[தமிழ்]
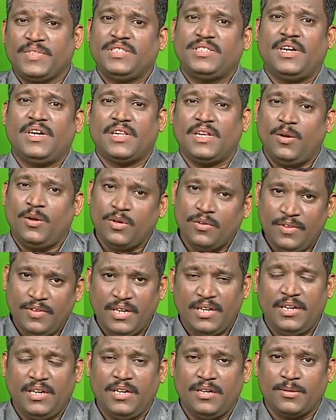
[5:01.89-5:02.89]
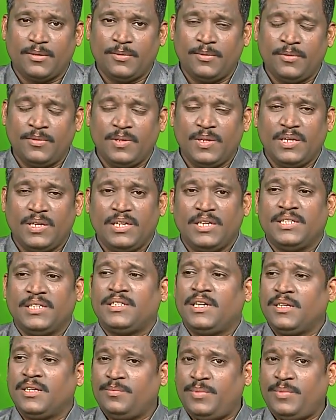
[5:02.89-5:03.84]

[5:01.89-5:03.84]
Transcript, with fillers: சிலதெல்லாம் உங்கள் வீட்லேயே இருக்கும் சிலது